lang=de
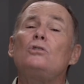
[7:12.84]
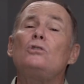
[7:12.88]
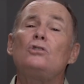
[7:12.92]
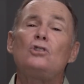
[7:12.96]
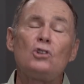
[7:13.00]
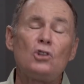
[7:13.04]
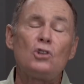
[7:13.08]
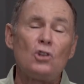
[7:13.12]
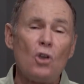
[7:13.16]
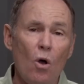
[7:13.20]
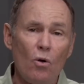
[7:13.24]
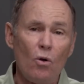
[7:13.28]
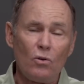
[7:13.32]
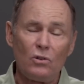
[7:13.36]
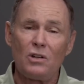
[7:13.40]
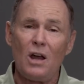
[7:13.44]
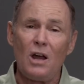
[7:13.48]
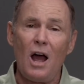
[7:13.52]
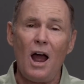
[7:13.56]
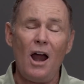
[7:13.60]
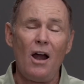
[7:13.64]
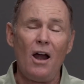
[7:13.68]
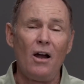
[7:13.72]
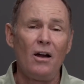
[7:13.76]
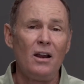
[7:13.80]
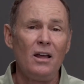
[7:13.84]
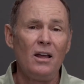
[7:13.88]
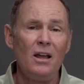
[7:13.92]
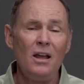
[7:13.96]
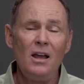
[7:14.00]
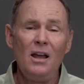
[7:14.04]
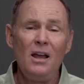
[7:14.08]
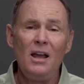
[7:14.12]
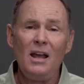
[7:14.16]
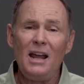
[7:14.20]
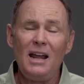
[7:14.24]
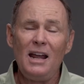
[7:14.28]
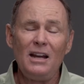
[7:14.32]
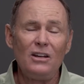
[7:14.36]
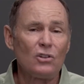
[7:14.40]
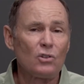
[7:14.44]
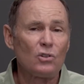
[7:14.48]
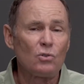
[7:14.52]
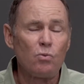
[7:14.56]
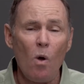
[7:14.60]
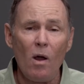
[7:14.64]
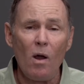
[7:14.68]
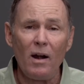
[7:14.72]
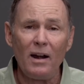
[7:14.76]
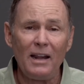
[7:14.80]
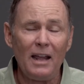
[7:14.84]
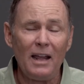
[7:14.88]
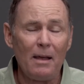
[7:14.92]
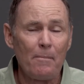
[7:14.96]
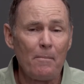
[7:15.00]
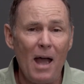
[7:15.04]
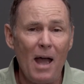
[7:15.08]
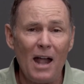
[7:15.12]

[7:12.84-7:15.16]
war so müde. Er